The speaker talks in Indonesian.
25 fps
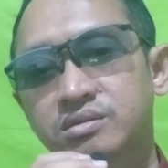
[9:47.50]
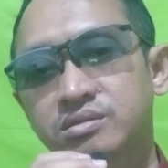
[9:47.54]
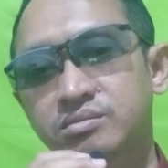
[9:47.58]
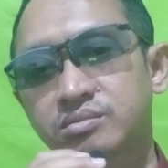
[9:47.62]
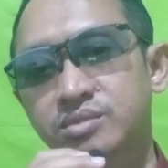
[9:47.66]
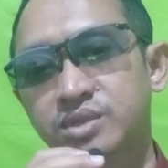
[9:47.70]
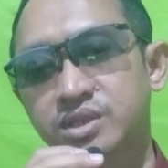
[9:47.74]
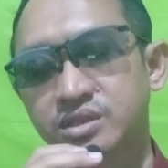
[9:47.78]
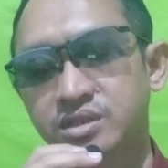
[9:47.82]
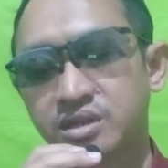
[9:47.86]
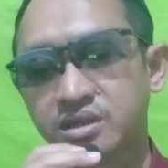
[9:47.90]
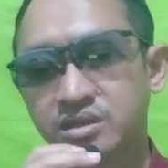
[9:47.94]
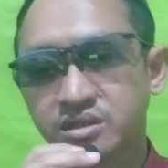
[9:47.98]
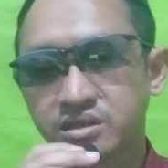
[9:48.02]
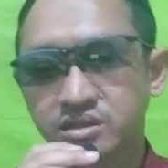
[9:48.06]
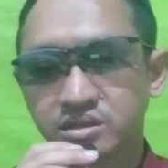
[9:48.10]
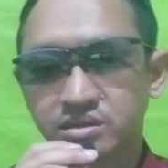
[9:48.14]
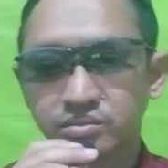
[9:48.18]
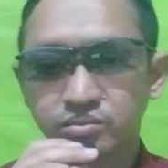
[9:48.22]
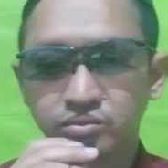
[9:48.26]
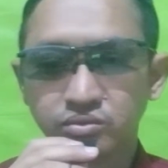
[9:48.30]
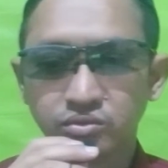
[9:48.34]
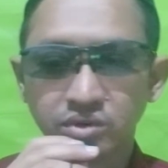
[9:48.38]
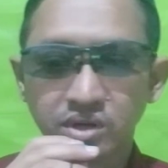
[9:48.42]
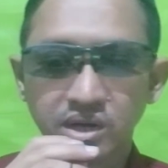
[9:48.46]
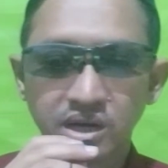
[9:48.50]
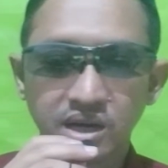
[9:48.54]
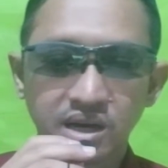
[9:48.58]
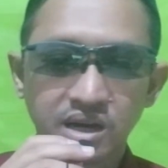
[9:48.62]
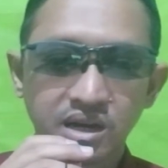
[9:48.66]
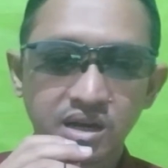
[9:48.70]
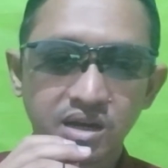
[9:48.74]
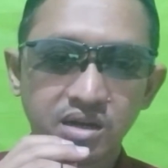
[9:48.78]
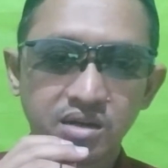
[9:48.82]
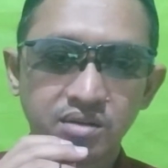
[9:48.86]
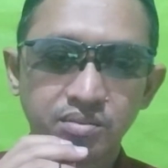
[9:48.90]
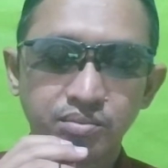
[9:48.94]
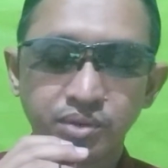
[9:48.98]
menjadi
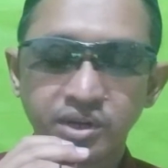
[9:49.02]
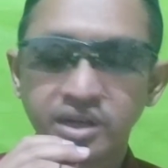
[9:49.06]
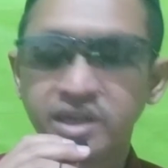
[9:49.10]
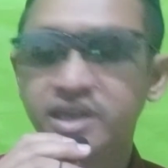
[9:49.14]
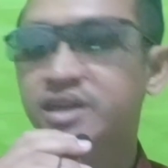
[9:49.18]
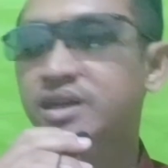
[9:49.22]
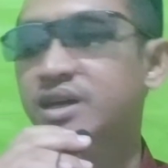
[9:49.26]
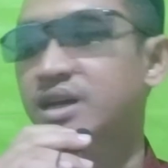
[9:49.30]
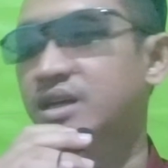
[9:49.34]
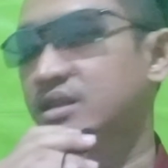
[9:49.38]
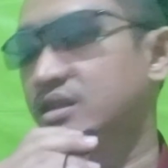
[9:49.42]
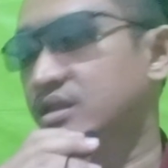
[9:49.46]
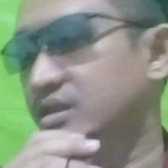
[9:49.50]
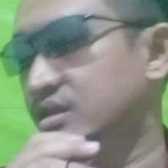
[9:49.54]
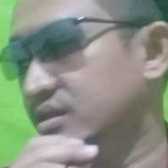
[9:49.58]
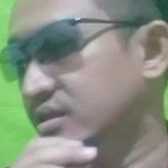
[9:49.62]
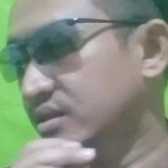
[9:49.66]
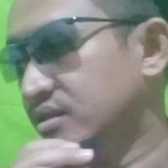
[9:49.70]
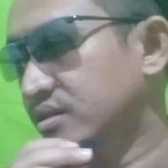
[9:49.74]
sebuah pengingat,